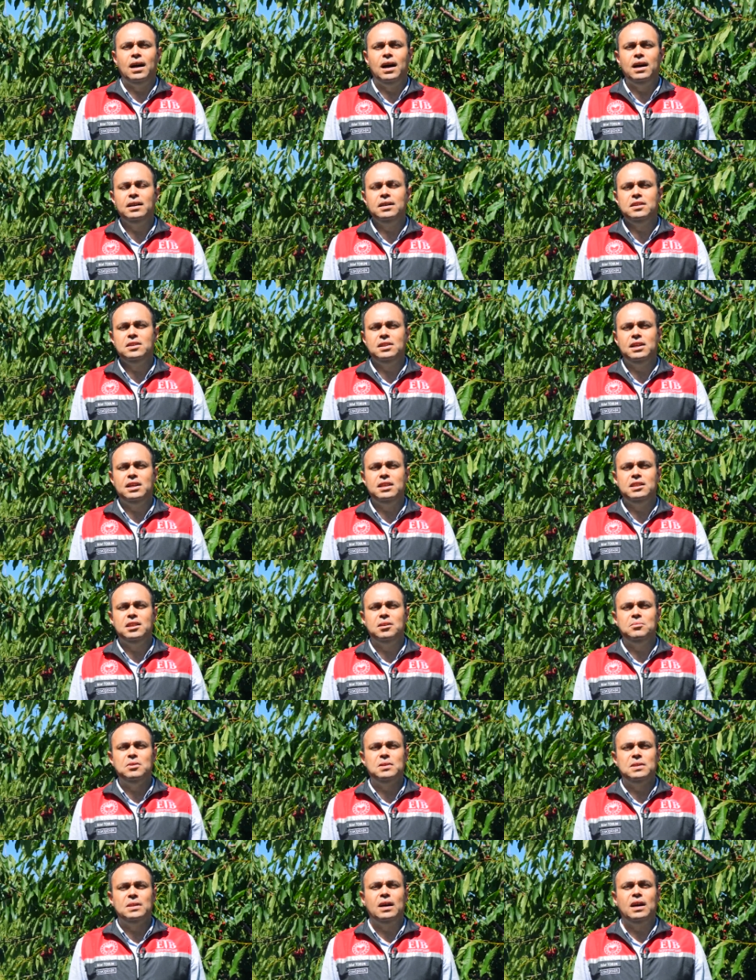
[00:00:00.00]
Ayrıca
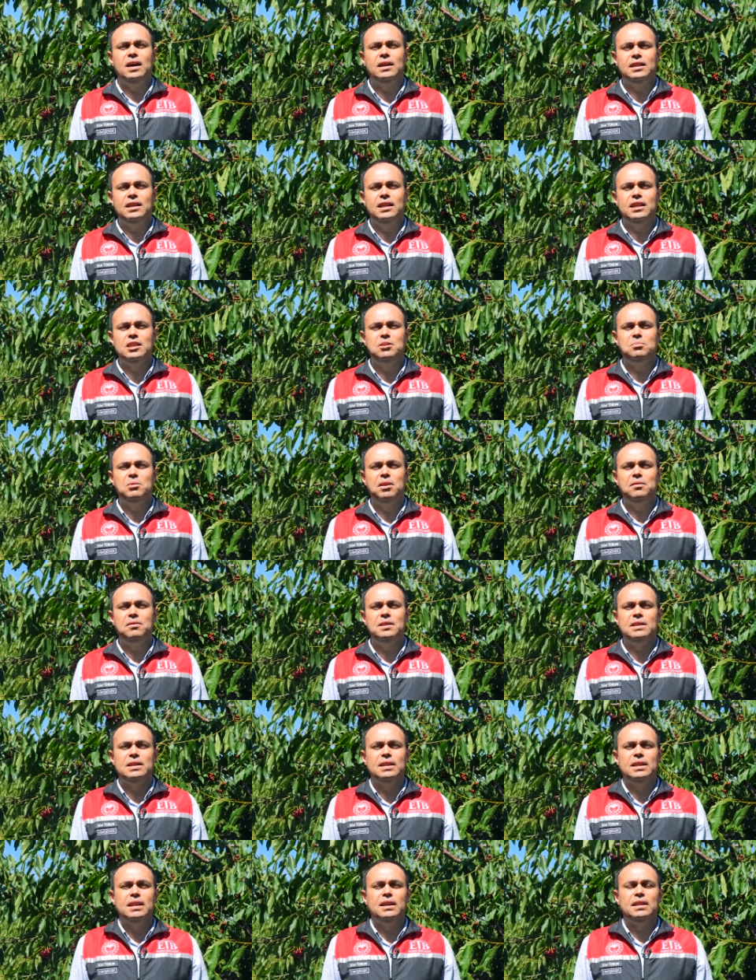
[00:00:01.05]
ilçemiz Akdeniz
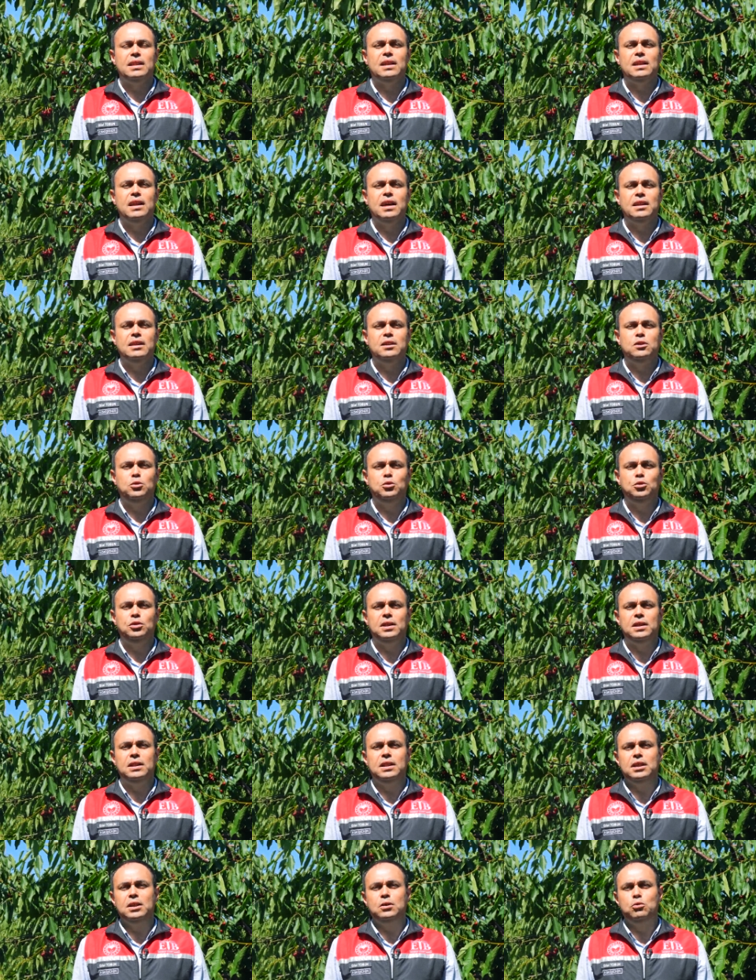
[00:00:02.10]
meyve sinirlerinden ayrı
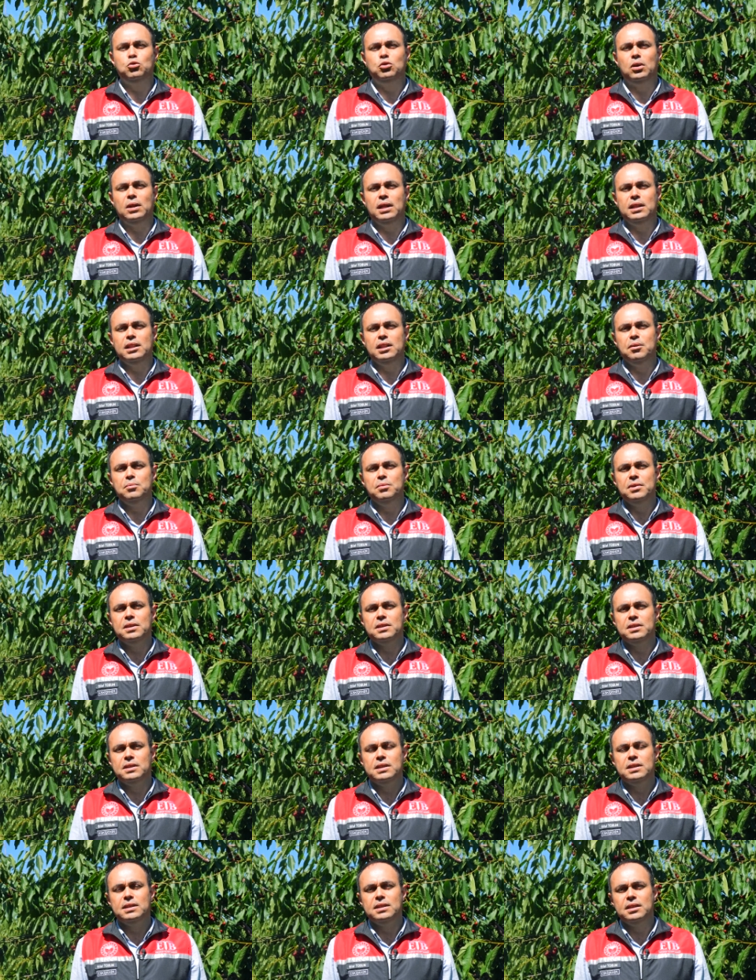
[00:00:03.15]
Türkiye'deki 3 alandan
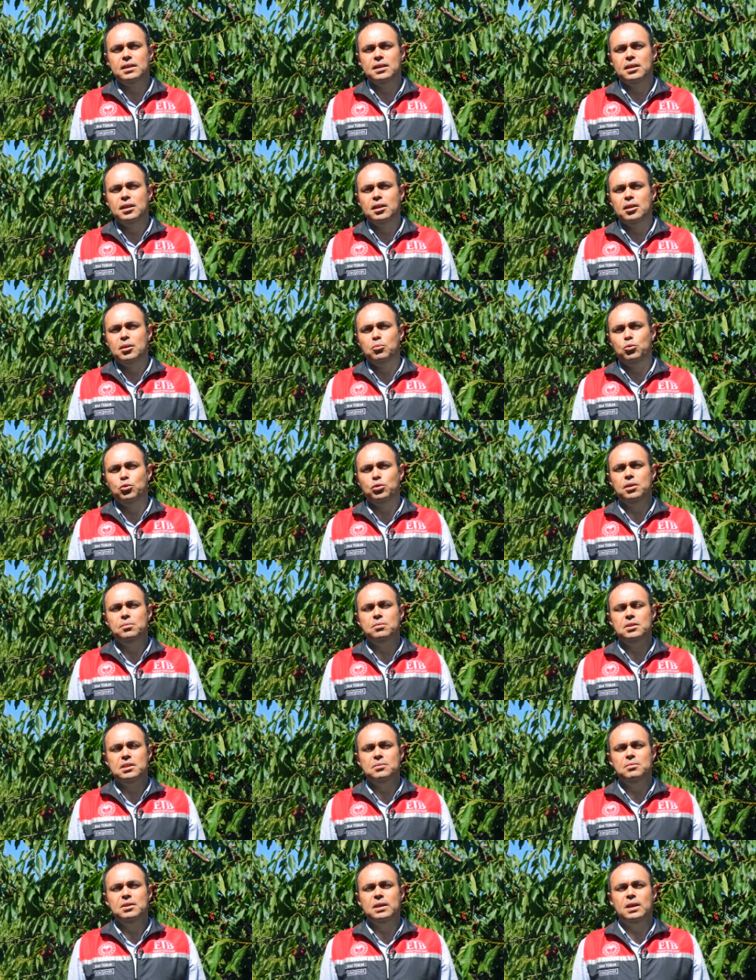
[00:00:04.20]
birisidir. Bu da
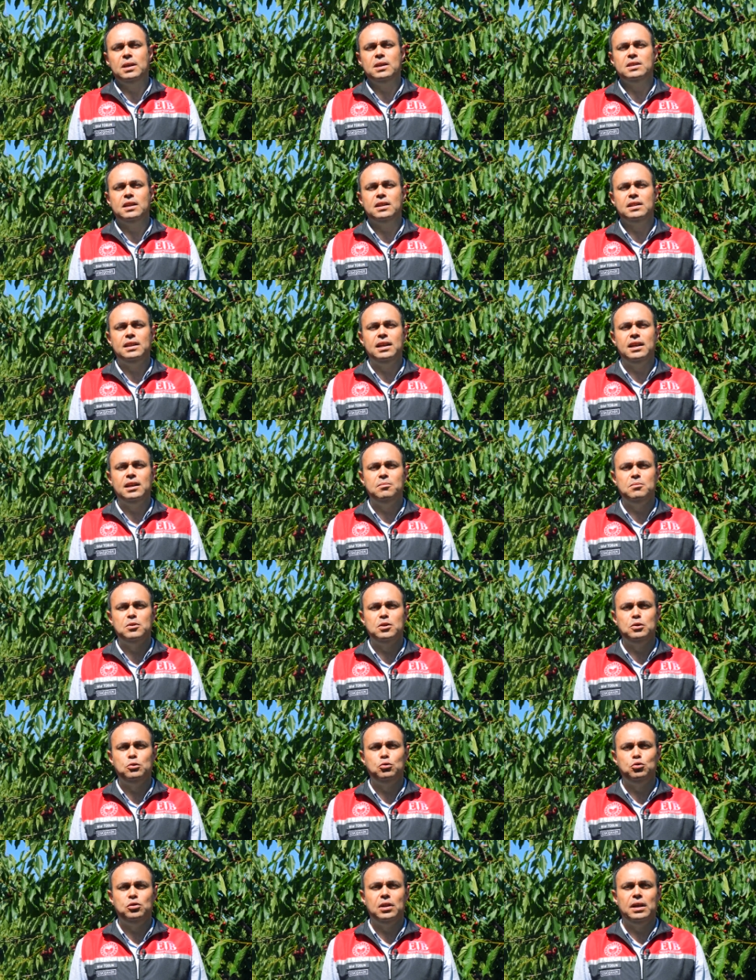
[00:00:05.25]
bizim ihracatta
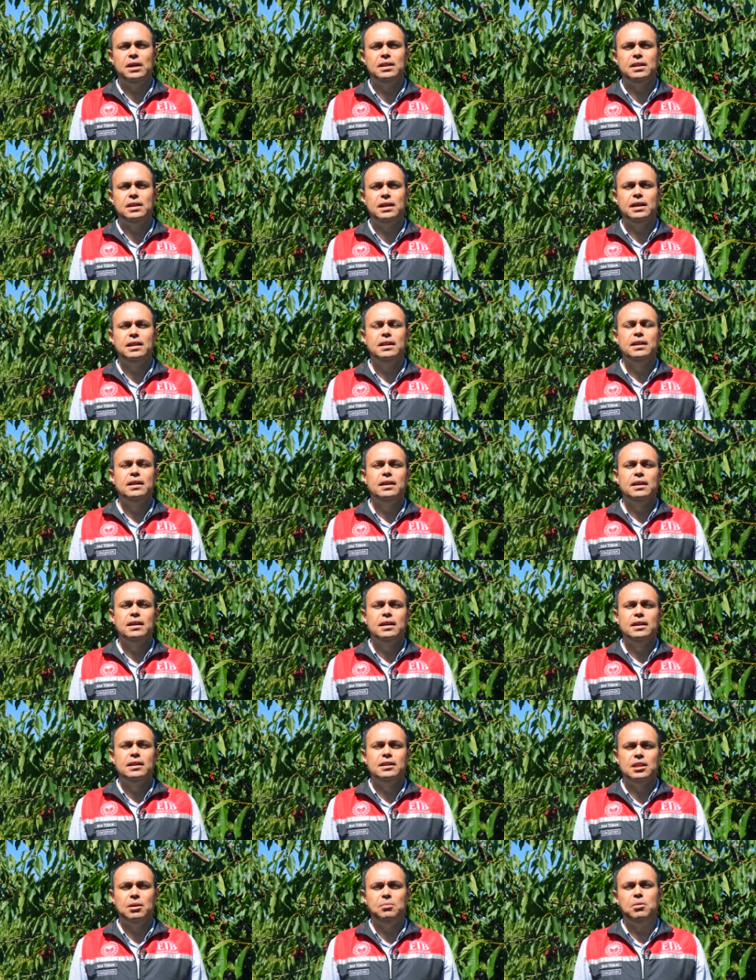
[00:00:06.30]
elimizi güçlendiren
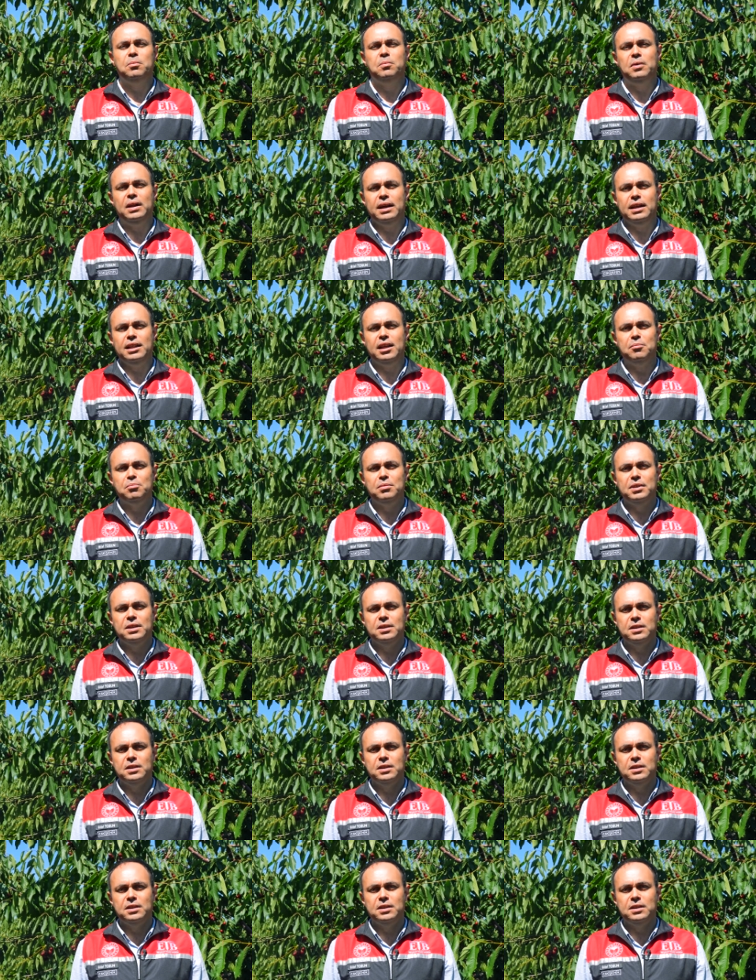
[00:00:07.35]
sebeplerden